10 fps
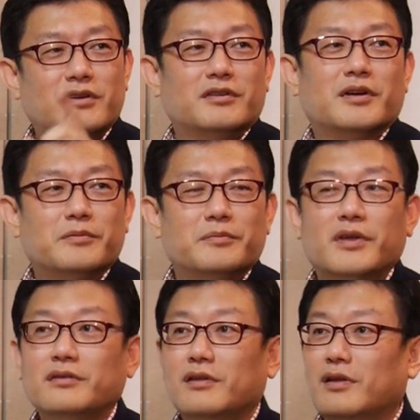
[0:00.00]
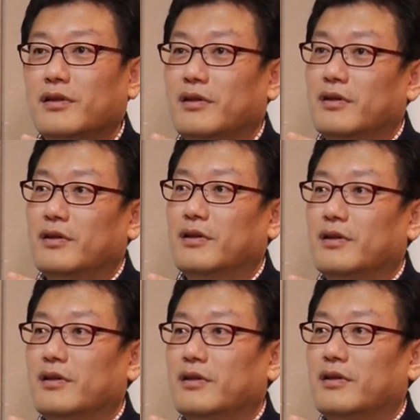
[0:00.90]
들여다보면
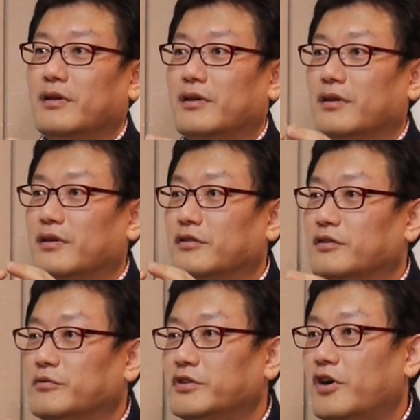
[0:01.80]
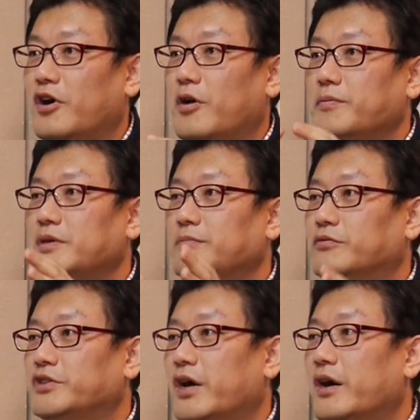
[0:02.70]
예, 끝없이
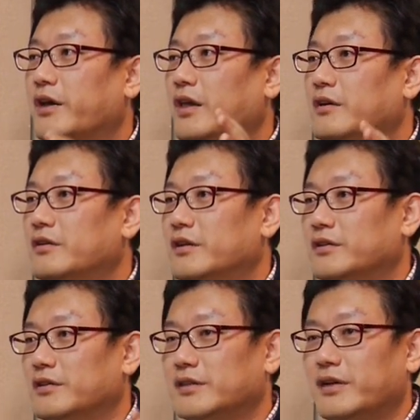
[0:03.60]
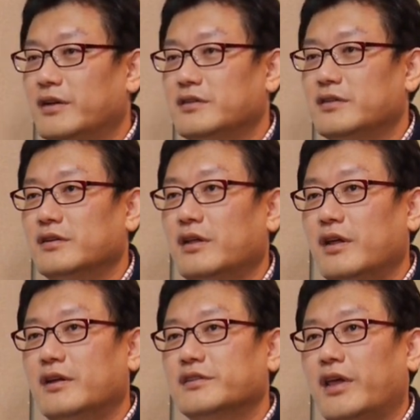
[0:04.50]
무상하게 일어났다 사라지는
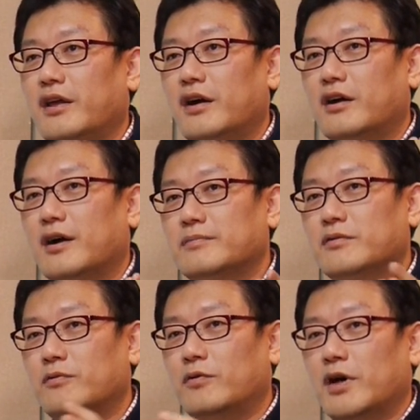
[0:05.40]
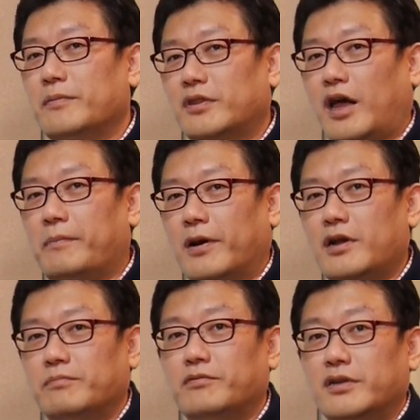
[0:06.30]
생각, 감정, 오감의
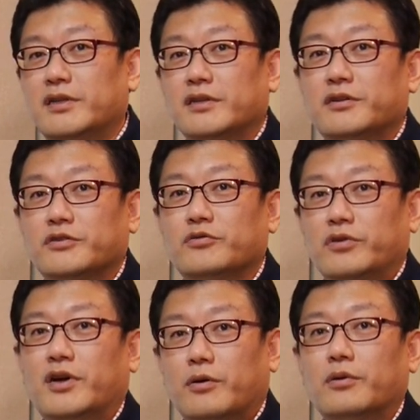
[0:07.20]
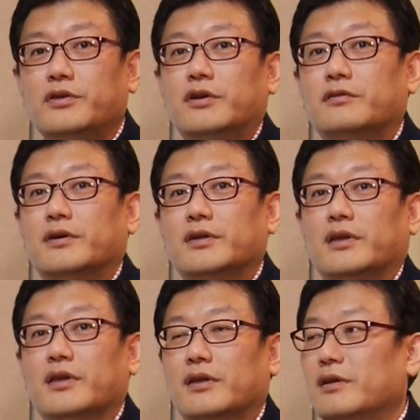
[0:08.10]
다발일 뿐이라는 거죠. 우리가 혼이라고
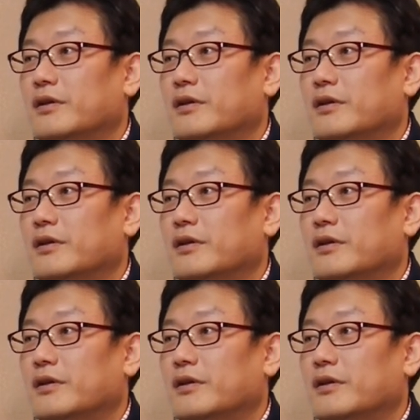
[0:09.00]
하는 게.